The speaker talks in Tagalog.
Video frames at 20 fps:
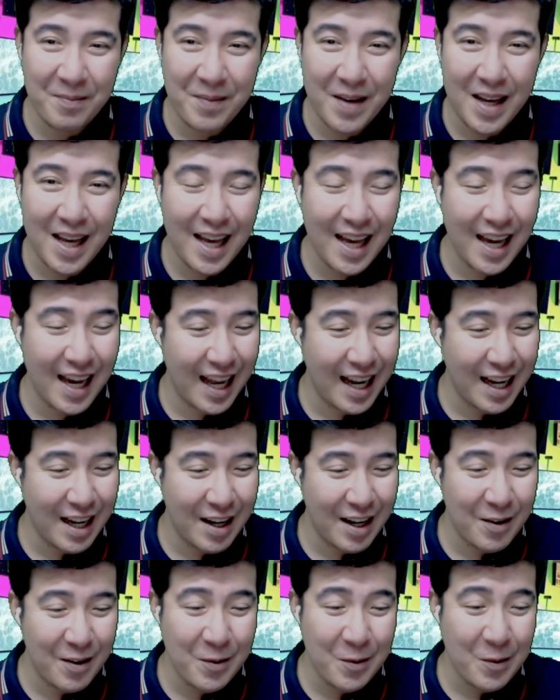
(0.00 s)
Mama.
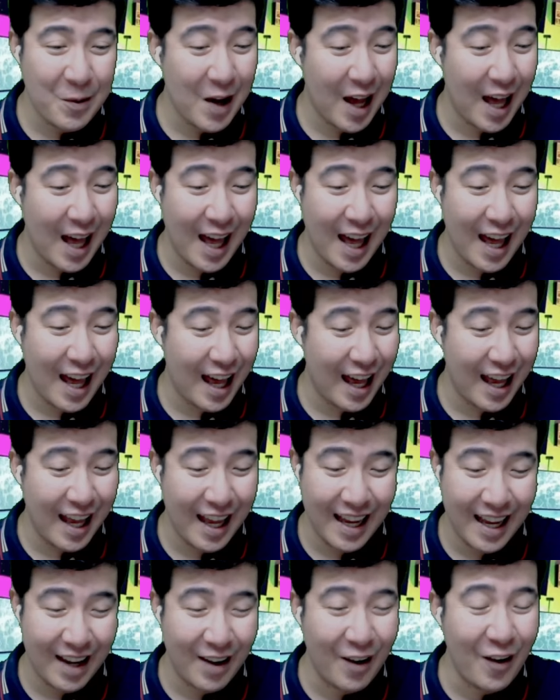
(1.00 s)
Kalinga mo pa.
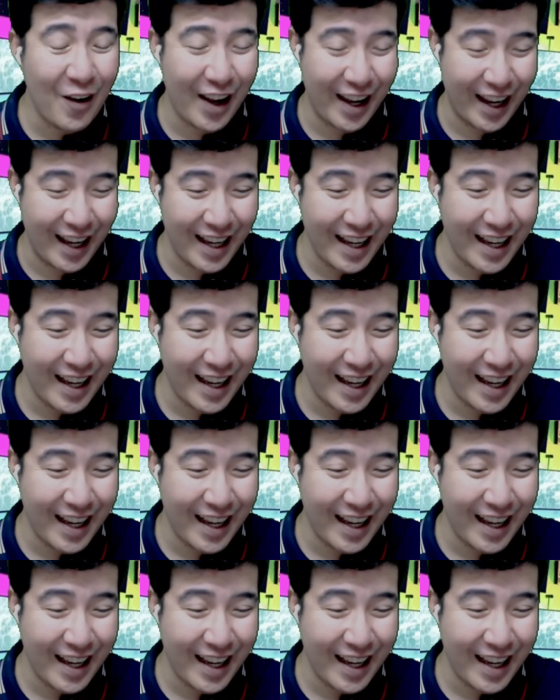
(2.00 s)
Okay.